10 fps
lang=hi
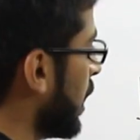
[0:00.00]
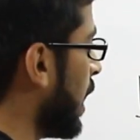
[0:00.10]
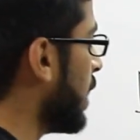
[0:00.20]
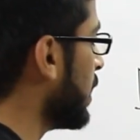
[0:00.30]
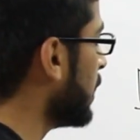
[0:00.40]
अगर
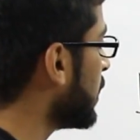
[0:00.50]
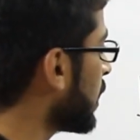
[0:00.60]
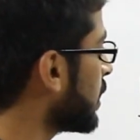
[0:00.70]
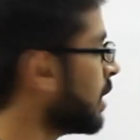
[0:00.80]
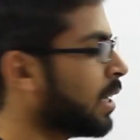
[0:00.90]
एड्रेस
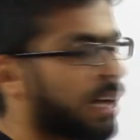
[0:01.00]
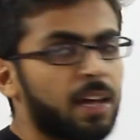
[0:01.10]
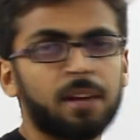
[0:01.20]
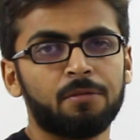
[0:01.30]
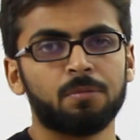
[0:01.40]
इंस्ट्रक्शन
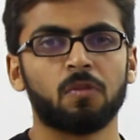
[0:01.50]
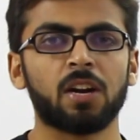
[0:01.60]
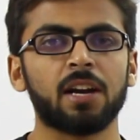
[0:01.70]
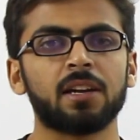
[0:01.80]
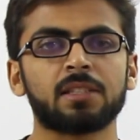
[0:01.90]
है
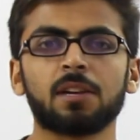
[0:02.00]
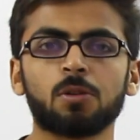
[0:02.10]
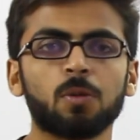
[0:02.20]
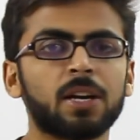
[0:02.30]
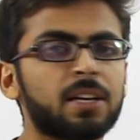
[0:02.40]
वन एड्रेस है
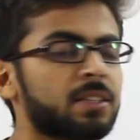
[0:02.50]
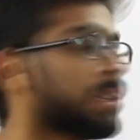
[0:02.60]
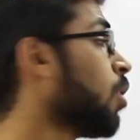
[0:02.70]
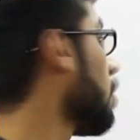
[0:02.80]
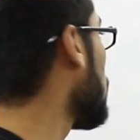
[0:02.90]
टू एड्रेस है
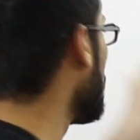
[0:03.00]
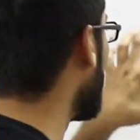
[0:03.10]
तो आपको